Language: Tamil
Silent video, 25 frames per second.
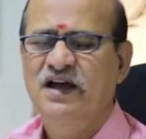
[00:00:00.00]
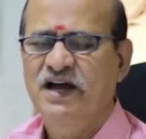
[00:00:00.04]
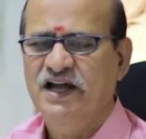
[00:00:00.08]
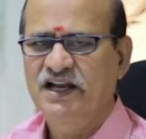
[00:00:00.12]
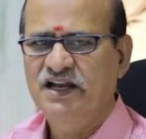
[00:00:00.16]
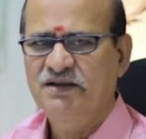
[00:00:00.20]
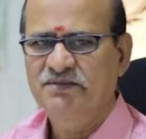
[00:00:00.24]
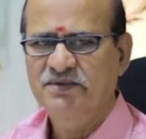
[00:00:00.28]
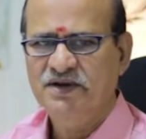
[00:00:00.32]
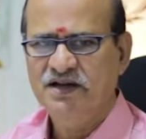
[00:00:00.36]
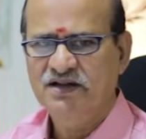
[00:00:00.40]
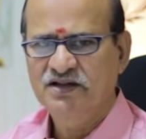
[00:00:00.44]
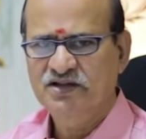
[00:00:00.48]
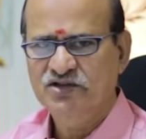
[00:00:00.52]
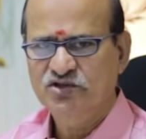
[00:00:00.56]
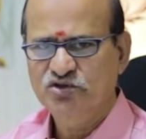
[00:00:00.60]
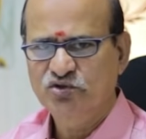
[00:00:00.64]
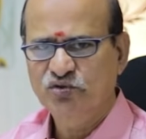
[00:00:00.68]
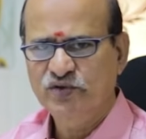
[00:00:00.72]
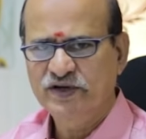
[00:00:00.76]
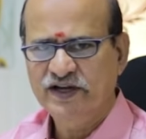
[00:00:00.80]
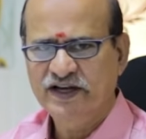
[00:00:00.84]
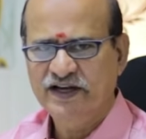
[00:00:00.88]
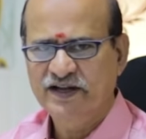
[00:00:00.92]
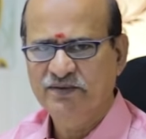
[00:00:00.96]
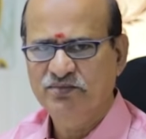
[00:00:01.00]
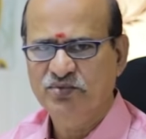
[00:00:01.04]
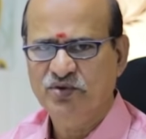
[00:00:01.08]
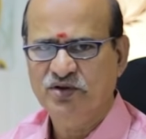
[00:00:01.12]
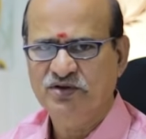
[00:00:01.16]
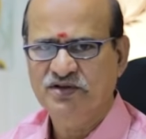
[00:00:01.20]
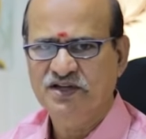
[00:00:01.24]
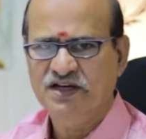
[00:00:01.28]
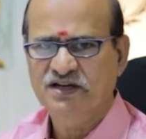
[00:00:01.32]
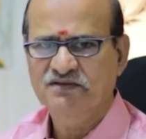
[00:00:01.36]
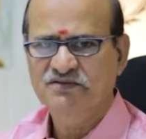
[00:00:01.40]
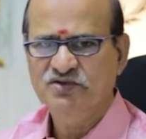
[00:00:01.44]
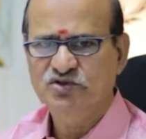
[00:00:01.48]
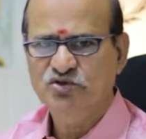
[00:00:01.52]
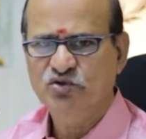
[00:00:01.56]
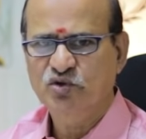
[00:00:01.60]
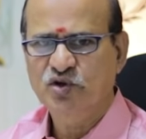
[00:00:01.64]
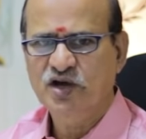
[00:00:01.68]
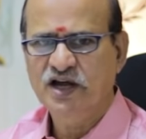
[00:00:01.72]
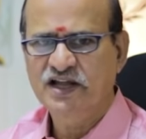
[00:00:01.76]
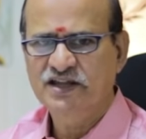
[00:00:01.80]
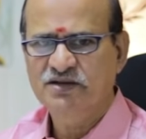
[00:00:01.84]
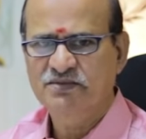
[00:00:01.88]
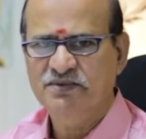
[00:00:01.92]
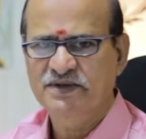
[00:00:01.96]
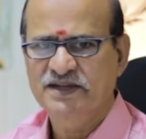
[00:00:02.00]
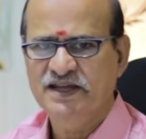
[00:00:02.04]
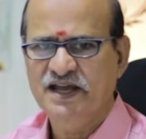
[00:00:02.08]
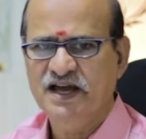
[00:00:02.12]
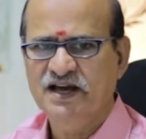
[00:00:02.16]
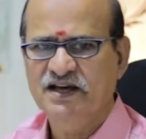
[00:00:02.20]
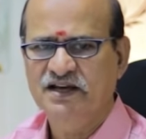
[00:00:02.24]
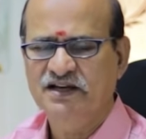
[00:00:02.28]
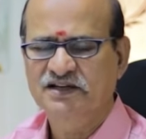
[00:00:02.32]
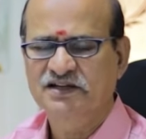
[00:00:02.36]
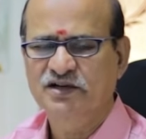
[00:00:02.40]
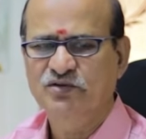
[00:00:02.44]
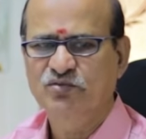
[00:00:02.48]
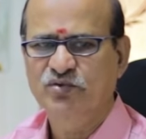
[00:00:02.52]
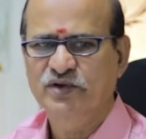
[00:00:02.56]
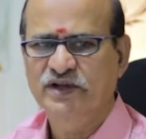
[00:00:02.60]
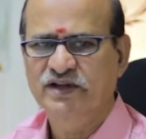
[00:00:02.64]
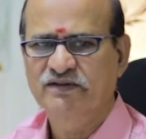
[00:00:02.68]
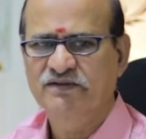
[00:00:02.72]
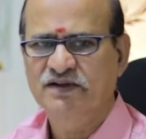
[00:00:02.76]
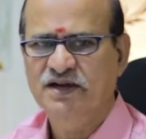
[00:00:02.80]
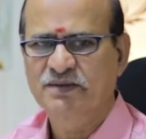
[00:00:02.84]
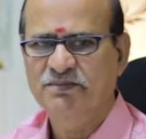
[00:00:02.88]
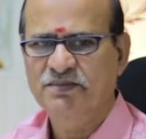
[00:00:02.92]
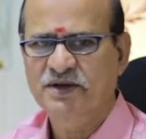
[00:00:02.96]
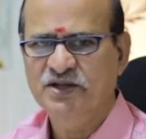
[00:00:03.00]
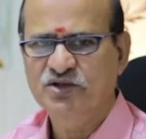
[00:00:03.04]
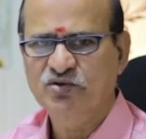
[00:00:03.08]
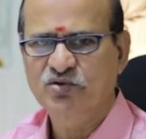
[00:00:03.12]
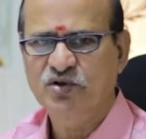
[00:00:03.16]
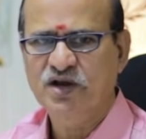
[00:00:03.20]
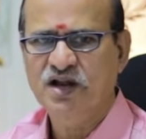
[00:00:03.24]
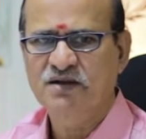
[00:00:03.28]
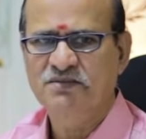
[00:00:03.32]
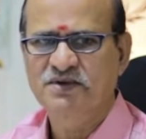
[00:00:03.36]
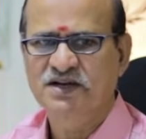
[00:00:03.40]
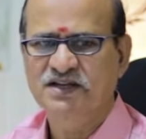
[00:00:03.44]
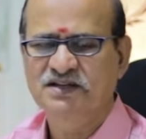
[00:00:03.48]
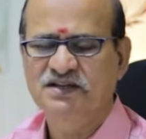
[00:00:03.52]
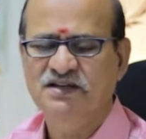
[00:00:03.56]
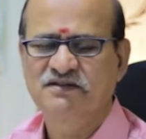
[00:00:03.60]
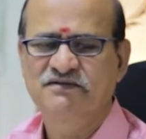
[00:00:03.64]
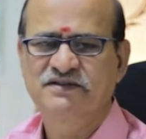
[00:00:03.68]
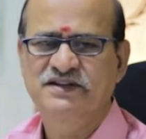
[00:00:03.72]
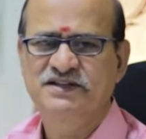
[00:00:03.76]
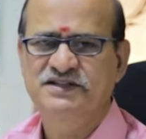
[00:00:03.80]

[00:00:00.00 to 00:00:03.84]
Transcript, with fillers: அதே சூரியனை பொறுத்தளவு சுகாதிபதியாக இருக்கக்கூடியவர் பதினோராம் இடத்தில்